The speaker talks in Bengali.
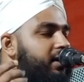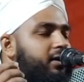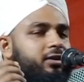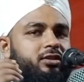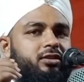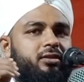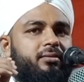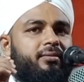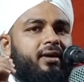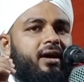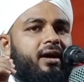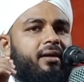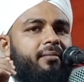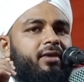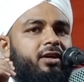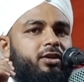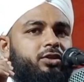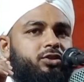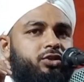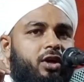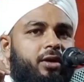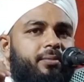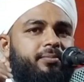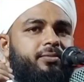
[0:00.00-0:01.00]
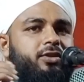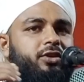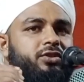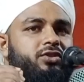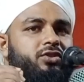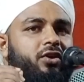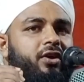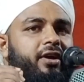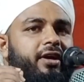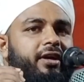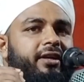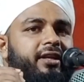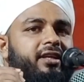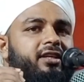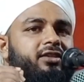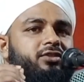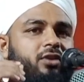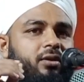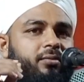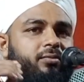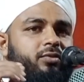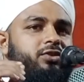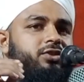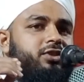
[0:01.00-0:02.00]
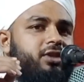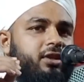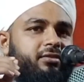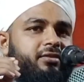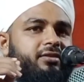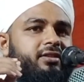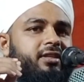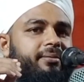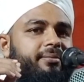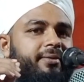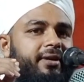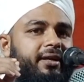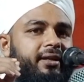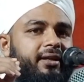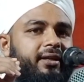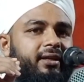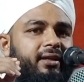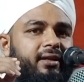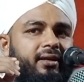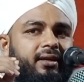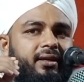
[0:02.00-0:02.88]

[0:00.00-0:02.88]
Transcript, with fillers: অথবা আমার শব্দ চয়নে সমস্যা হতে পারে